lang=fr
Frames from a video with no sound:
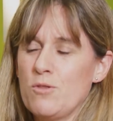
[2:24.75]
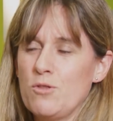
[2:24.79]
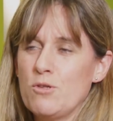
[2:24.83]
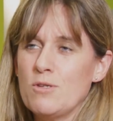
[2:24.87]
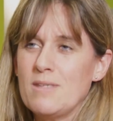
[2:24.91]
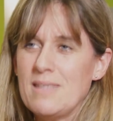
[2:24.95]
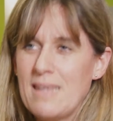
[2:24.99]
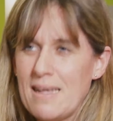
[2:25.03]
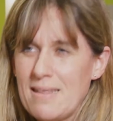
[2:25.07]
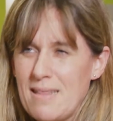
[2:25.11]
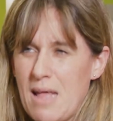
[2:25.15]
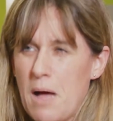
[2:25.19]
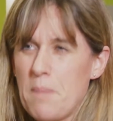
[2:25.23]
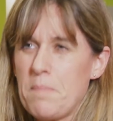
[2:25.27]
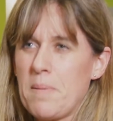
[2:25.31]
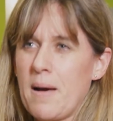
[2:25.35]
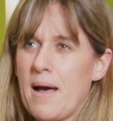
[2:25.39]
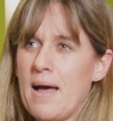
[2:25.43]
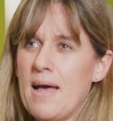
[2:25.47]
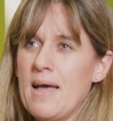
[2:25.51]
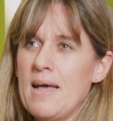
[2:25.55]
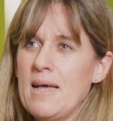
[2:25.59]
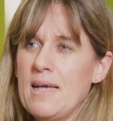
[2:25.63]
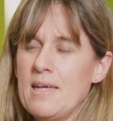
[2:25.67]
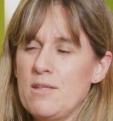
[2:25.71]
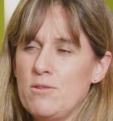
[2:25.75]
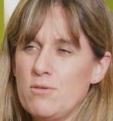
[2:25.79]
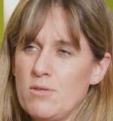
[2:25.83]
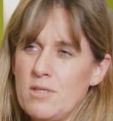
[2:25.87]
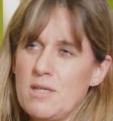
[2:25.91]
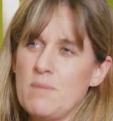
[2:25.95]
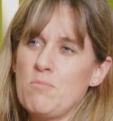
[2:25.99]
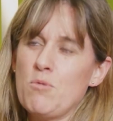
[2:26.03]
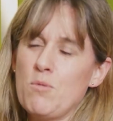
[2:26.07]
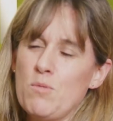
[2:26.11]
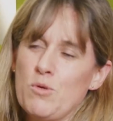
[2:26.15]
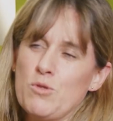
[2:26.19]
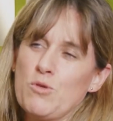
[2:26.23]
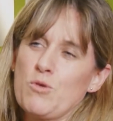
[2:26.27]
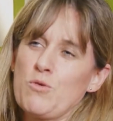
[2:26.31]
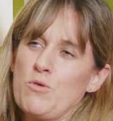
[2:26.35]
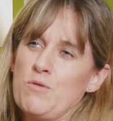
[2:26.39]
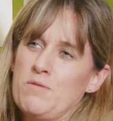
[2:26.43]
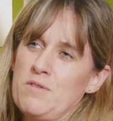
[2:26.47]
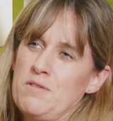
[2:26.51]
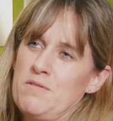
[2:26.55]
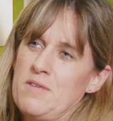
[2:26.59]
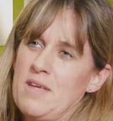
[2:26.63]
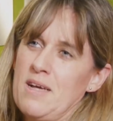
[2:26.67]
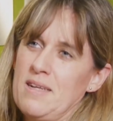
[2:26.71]
de cet après et de ces moments de
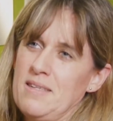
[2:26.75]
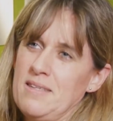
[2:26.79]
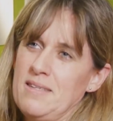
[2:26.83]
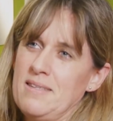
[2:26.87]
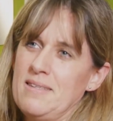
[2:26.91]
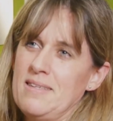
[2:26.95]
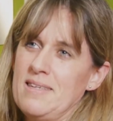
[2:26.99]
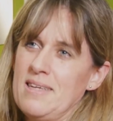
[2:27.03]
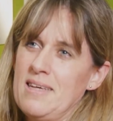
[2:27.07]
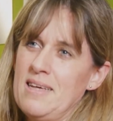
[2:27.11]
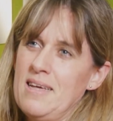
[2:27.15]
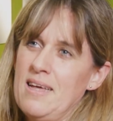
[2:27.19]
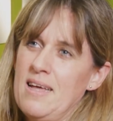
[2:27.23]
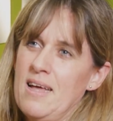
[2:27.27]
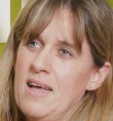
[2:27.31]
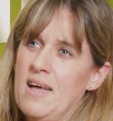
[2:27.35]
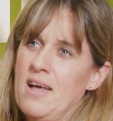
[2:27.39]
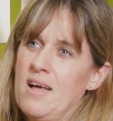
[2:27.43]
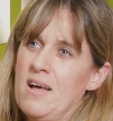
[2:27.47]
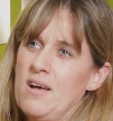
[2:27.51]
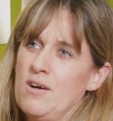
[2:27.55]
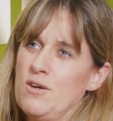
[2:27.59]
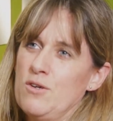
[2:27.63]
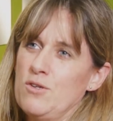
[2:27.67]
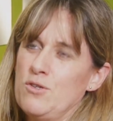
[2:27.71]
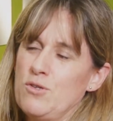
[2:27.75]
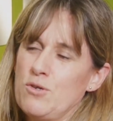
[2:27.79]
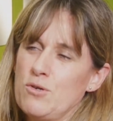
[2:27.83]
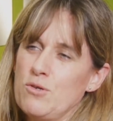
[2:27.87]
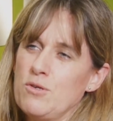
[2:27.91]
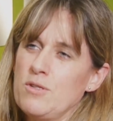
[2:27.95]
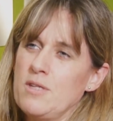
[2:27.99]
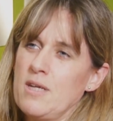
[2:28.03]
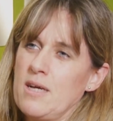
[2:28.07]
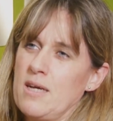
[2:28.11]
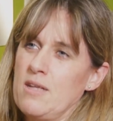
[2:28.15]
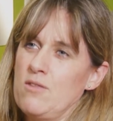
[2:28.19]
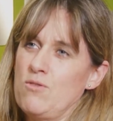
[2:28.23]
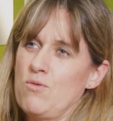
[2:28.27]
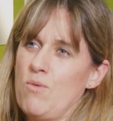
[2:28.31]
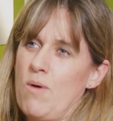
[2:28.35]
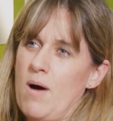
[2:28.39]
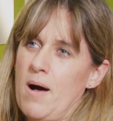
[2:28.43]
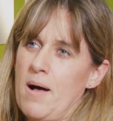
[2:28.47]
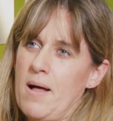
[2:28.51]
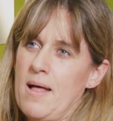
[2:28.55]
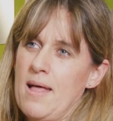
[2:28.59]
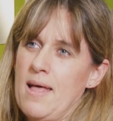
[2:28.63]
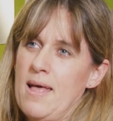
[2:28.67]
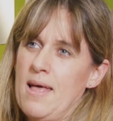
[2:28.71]
convivialité euh, sur le territoire.